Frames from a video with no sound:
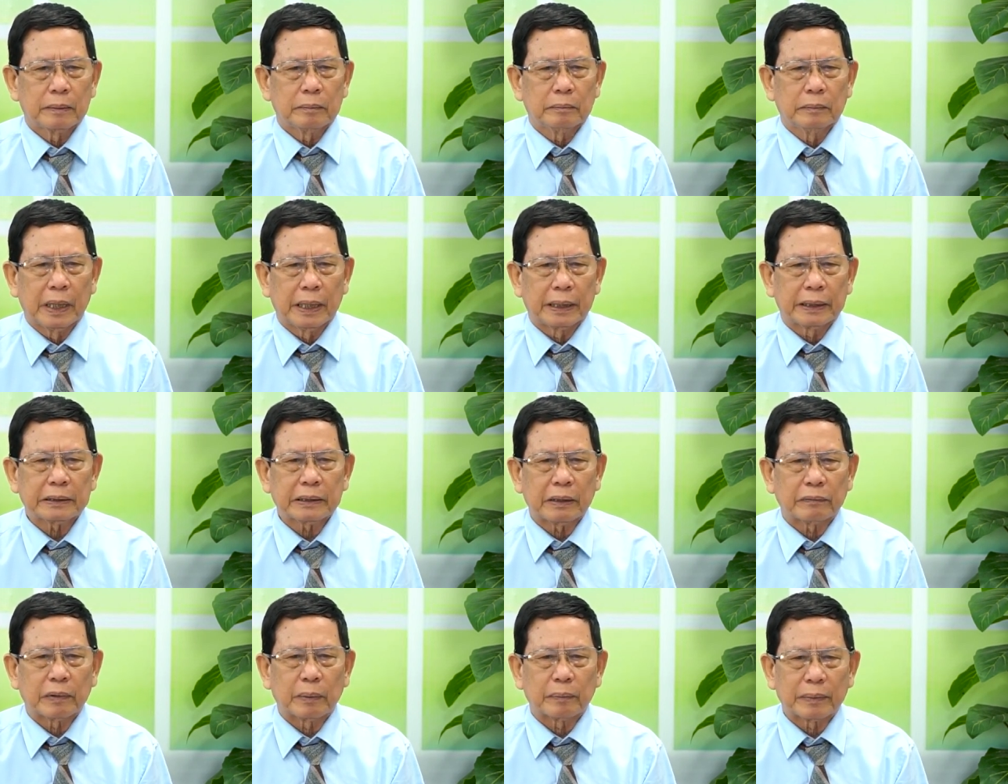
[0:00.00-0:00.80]
bởi cái
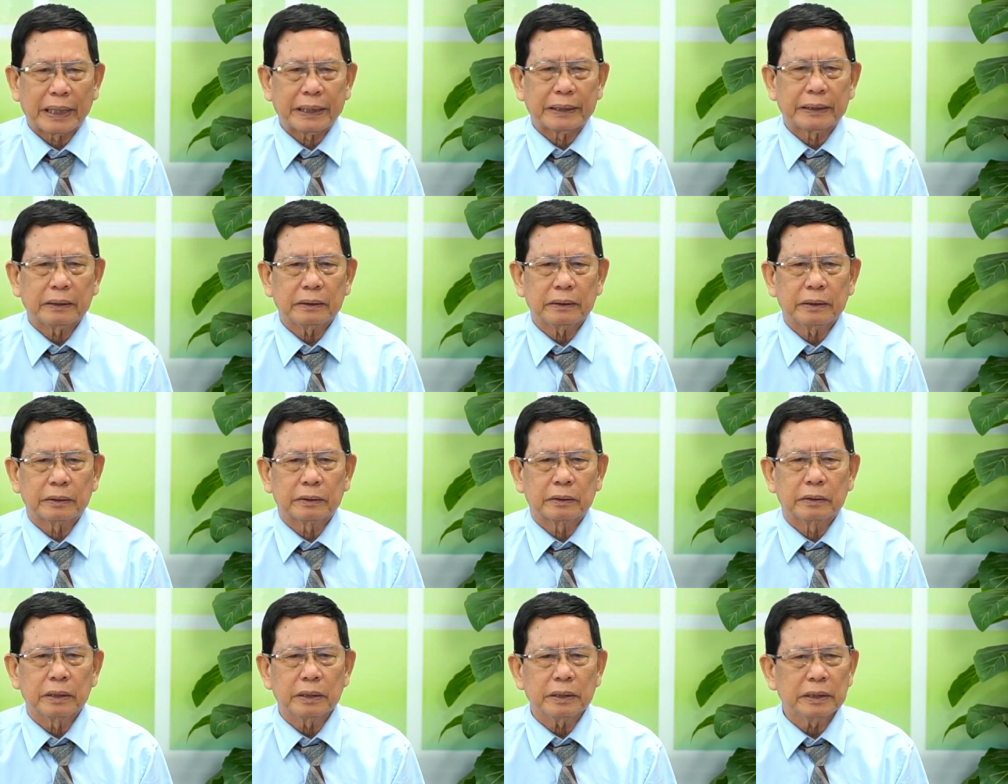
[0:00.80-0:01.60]
sản phẩm này ấy, thì
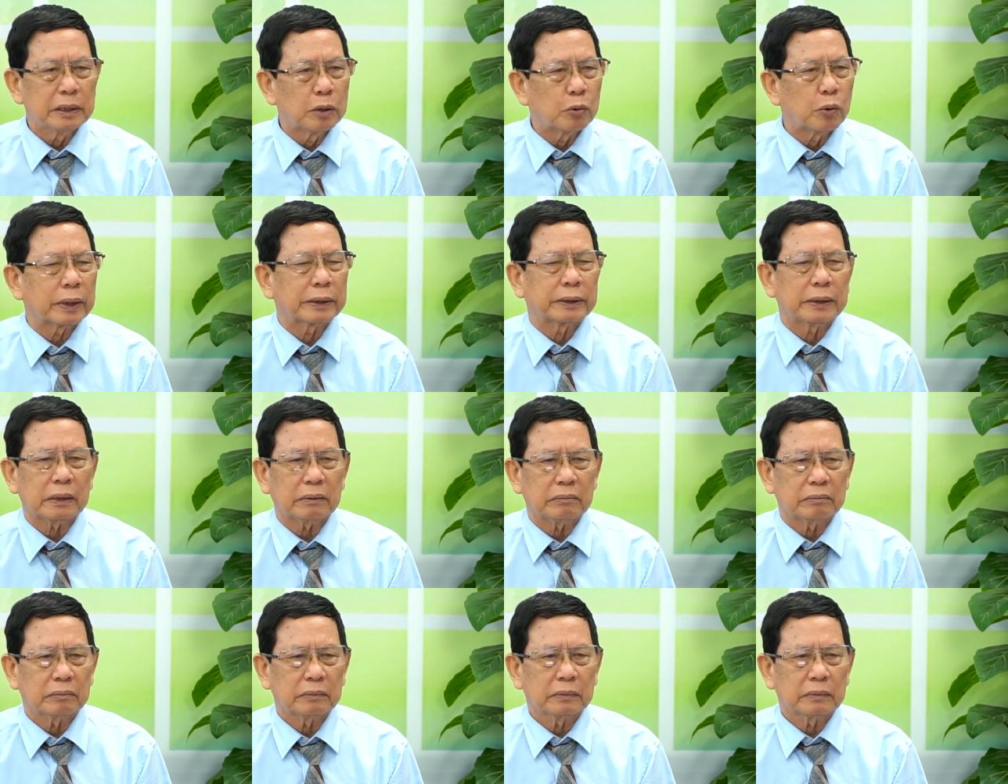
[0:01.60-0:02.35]
chứa nhiều hoạt chất